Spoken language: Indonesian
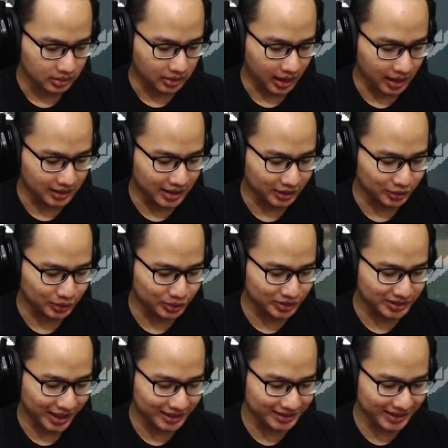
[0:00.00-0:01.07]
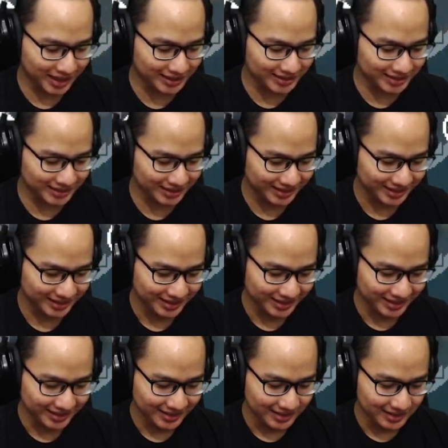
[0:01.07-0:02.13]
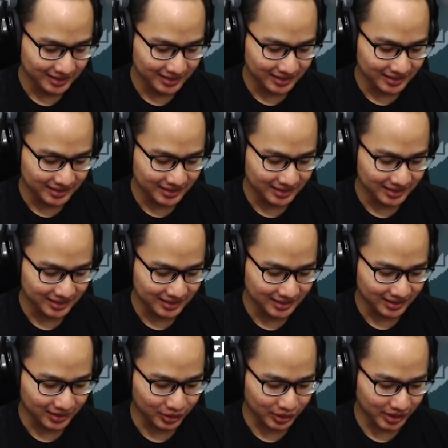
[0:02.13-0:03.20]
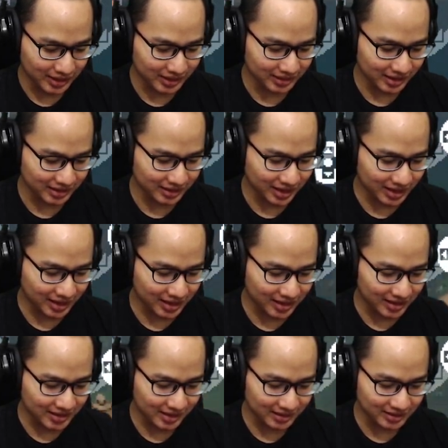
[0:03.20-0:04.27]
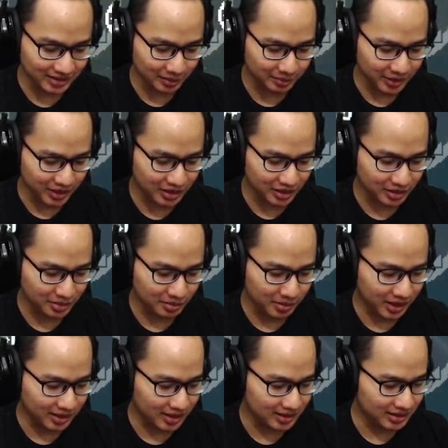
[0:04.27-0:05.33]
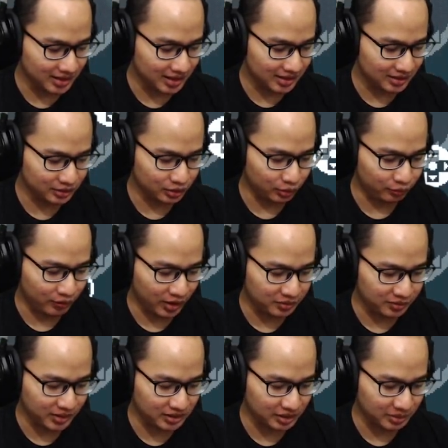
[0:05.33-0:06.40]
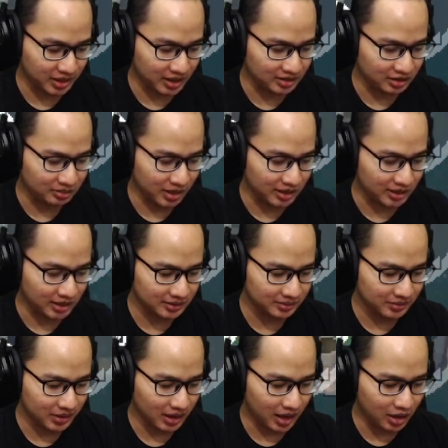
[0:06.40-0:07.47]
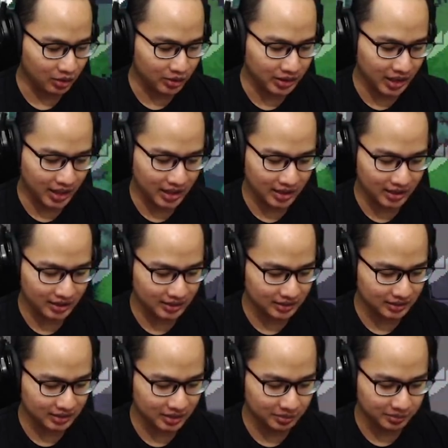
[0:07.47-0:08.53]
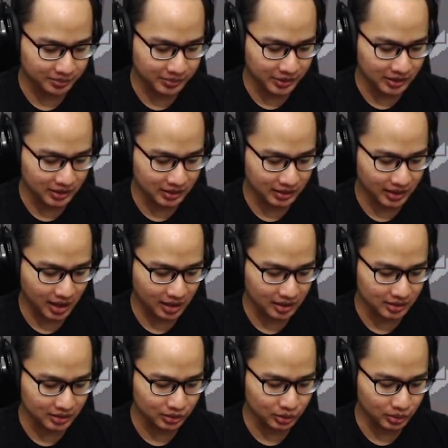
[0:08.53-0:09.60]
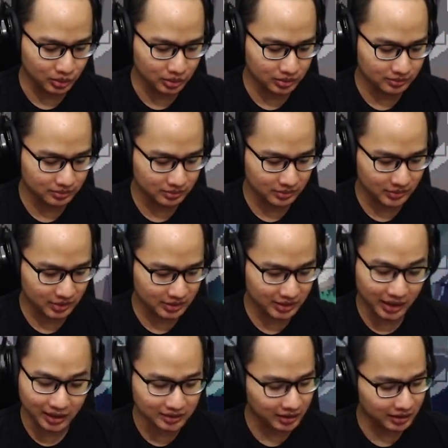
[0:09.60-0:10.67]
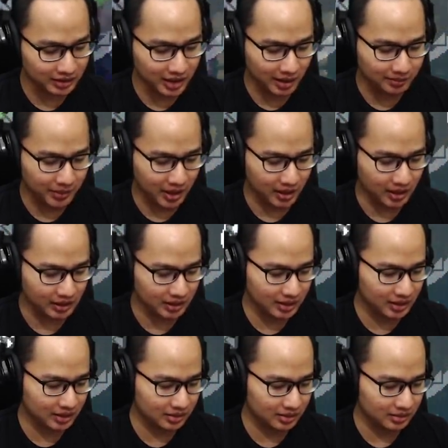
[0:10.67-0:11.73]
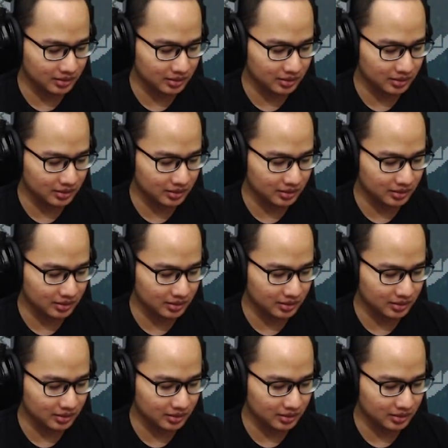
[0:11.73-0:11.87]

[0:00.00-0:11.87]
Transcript: agak susah sih aslinya Oke, okay, kita kita lihat ini sampai mana dia survive-nya, sampai dungeon mana. Kalau yang tipe knuckle itu sanak-sananya gampang karena